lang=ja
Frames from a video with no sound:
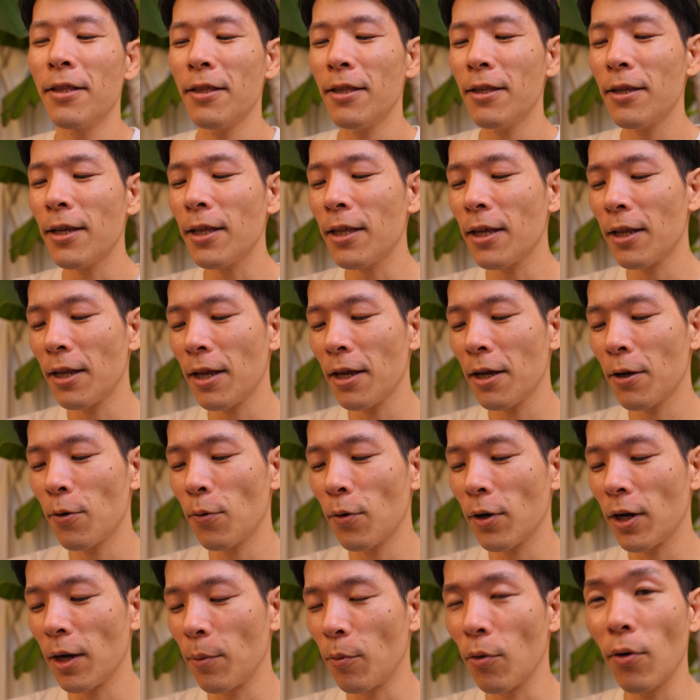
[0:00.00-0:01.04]
さてね、
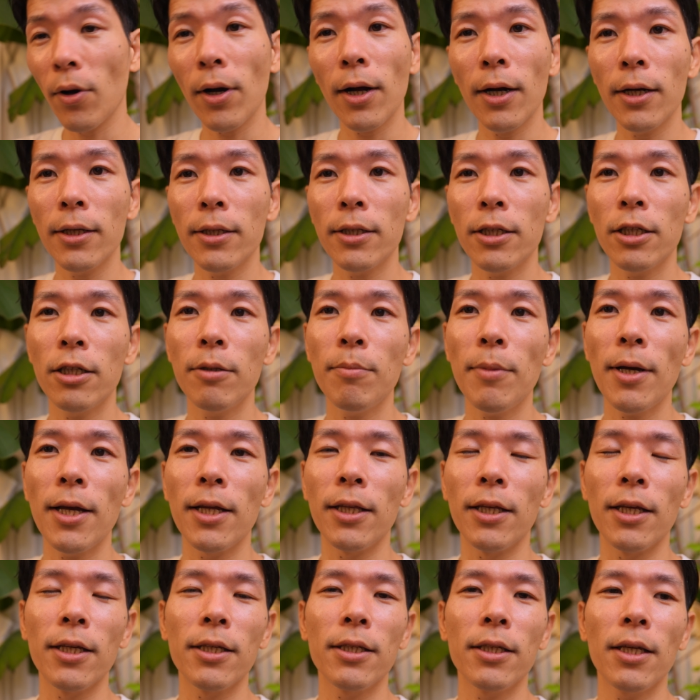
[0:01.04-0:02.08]
今回もお別れする前
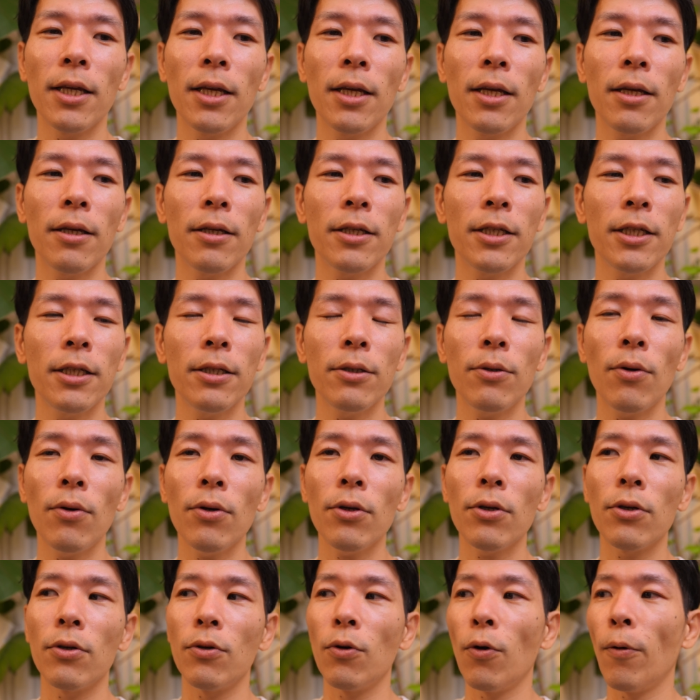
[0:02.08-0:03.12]
にですね、深呼
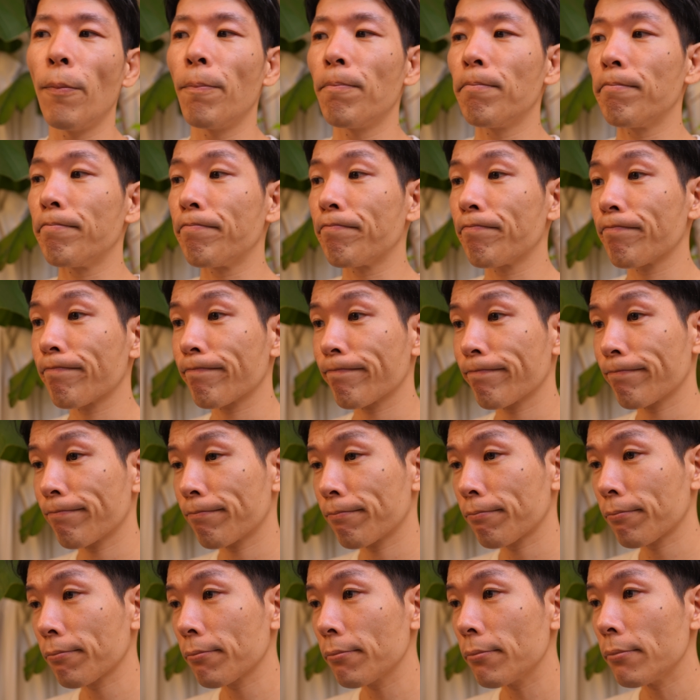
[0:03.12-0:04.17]
吸を、
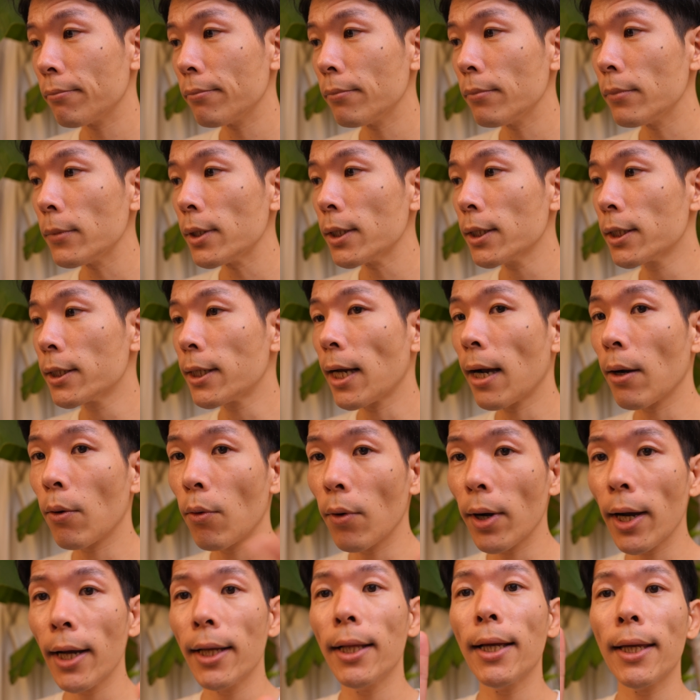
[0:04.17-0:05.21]
じゃあ5
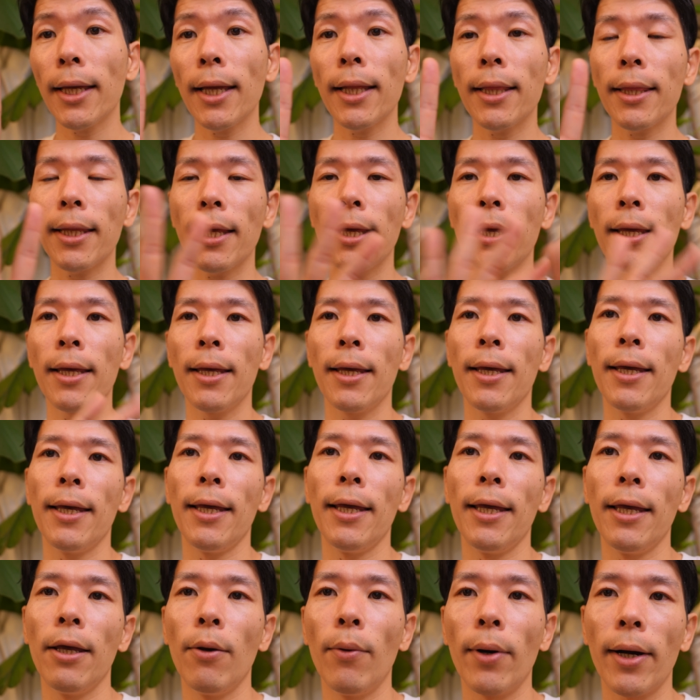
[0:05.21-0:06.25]
回だけやって、
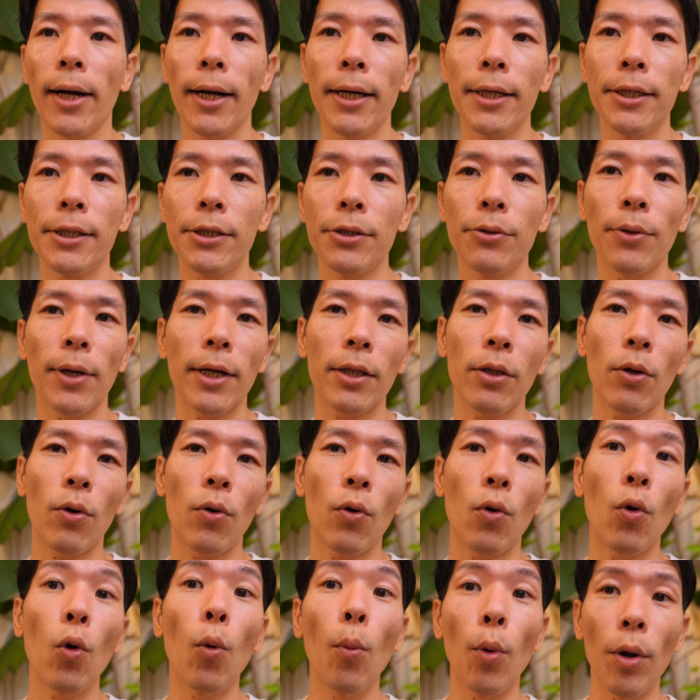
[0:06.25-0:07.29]
えー、お別れしようかと
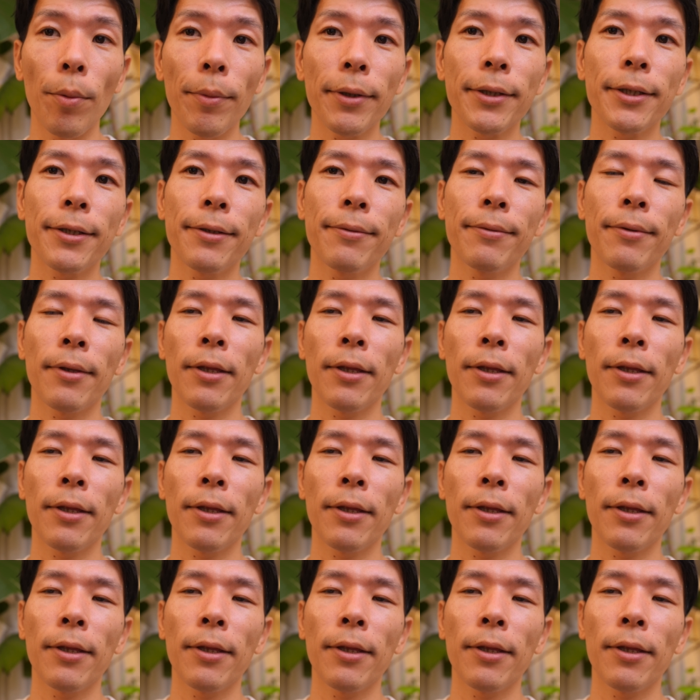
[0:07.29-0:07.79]
思います。